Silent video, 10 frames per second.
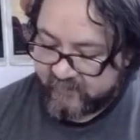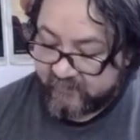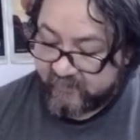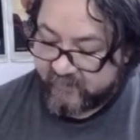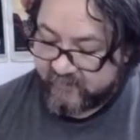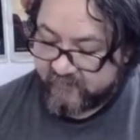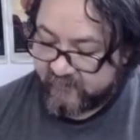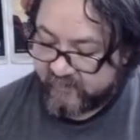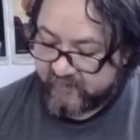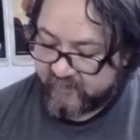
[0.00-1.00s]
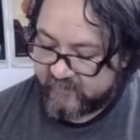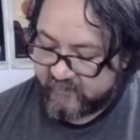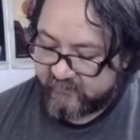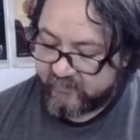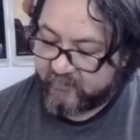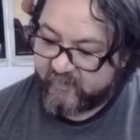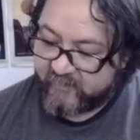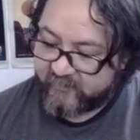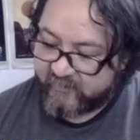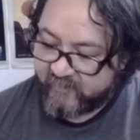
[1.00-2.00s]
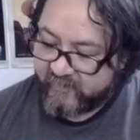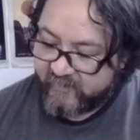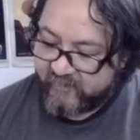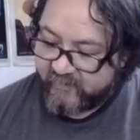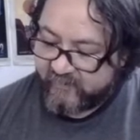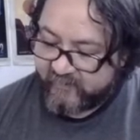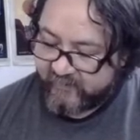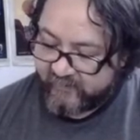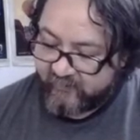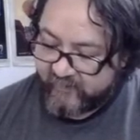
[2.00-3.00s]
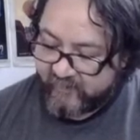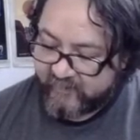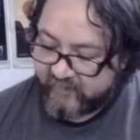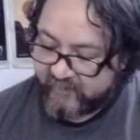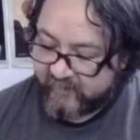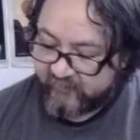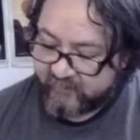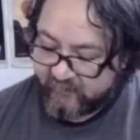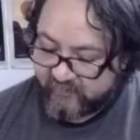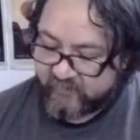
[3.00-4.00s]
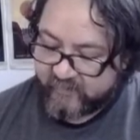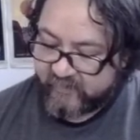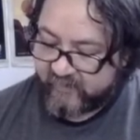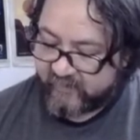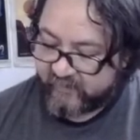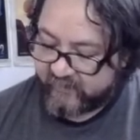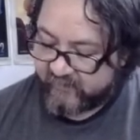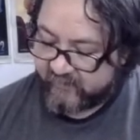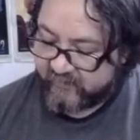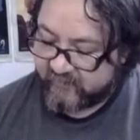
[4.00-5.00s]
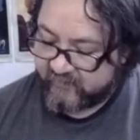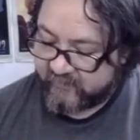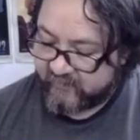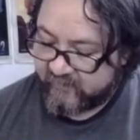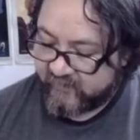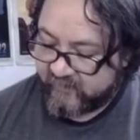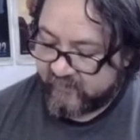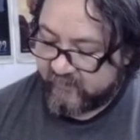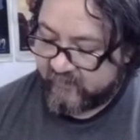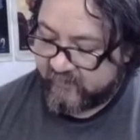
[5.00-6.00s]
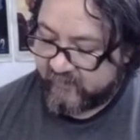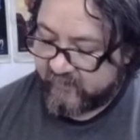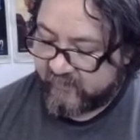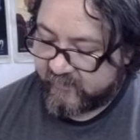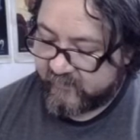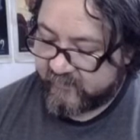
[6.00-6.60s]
Es un ejercicio bien interesante, pero como les digo, eh, lo ideal es que otra persona les haga... Eh,